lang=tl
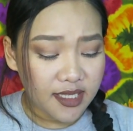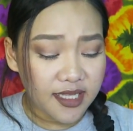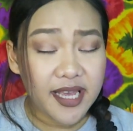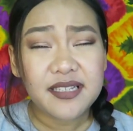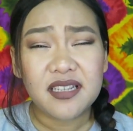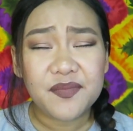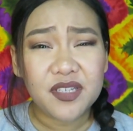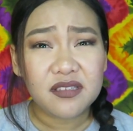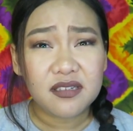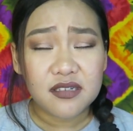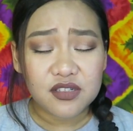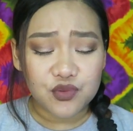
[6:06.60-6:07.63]
Guys, I'm
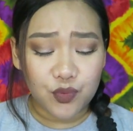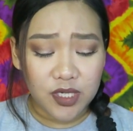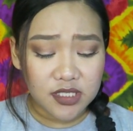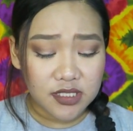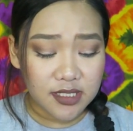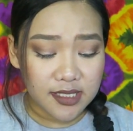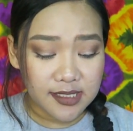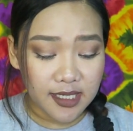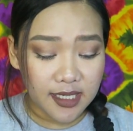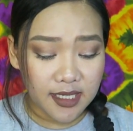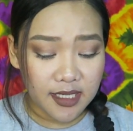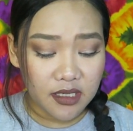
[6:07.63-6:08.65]
not gonna swatch
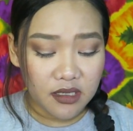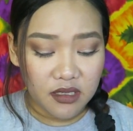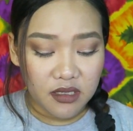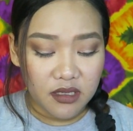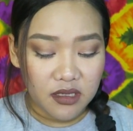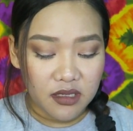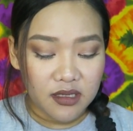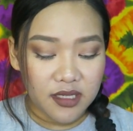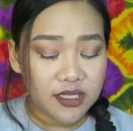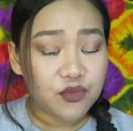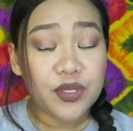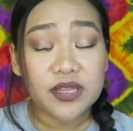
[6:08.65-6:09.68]
kasi
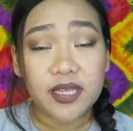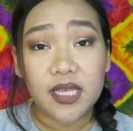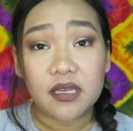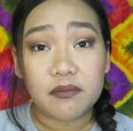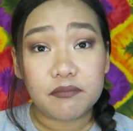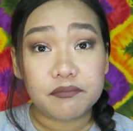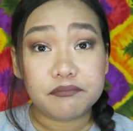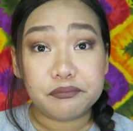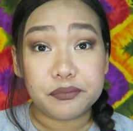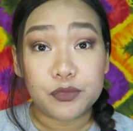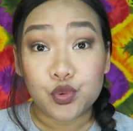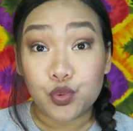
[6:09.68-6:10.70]
it will take
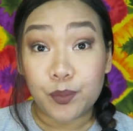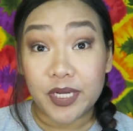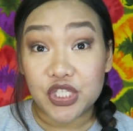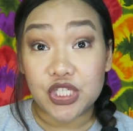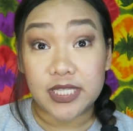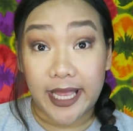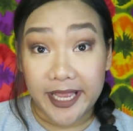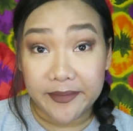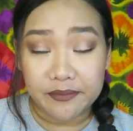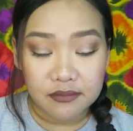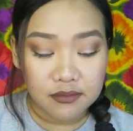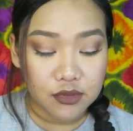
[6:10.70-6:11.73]
too much time.
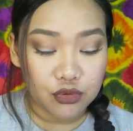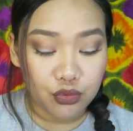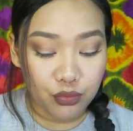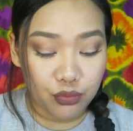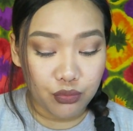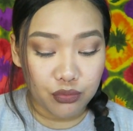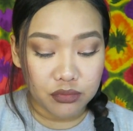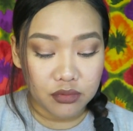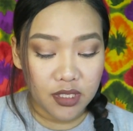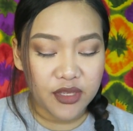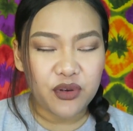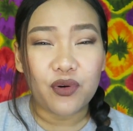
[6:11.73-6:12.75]
So,
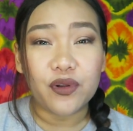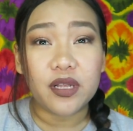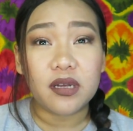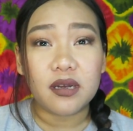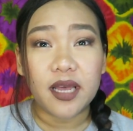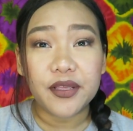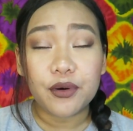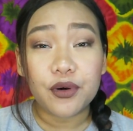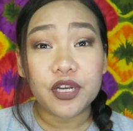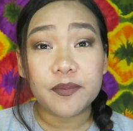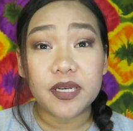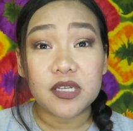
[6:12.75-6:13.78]
ayoko, nang, ayoko
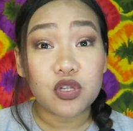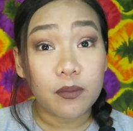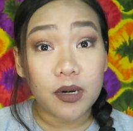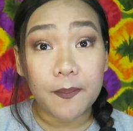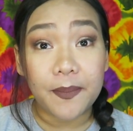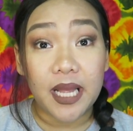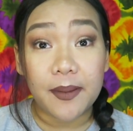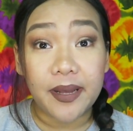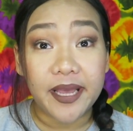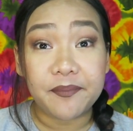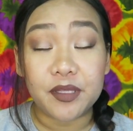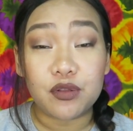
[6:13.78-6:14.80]
naman na sobrang
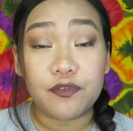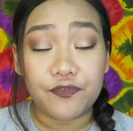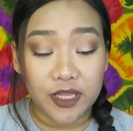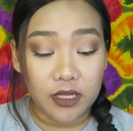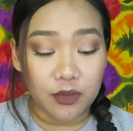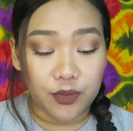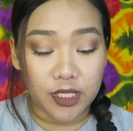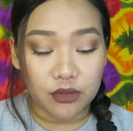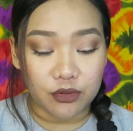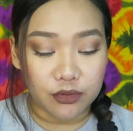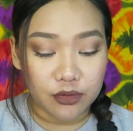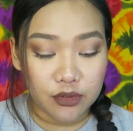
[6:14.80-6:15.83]
pahabain pa tong video na
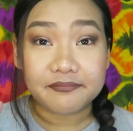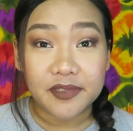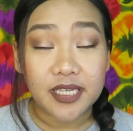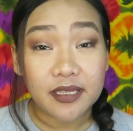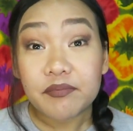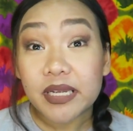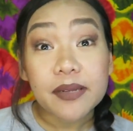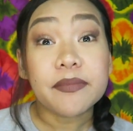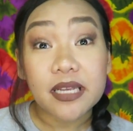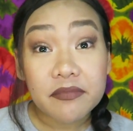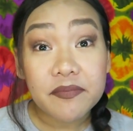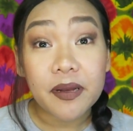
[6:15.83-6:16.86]
to. And
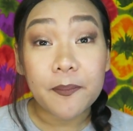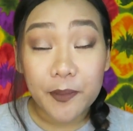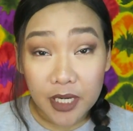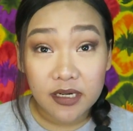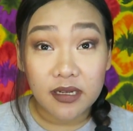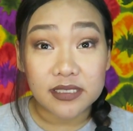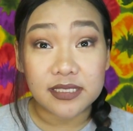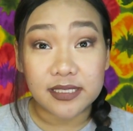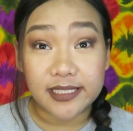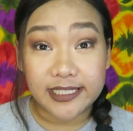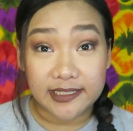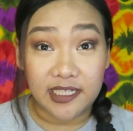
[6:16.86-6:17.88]
marami-rami pang products
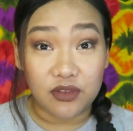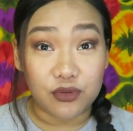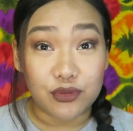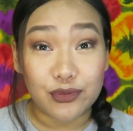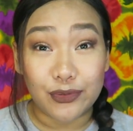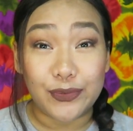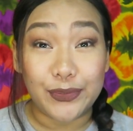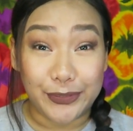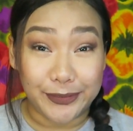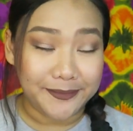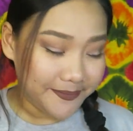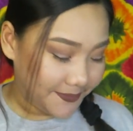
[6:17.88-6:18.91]
na nandito. So, yun.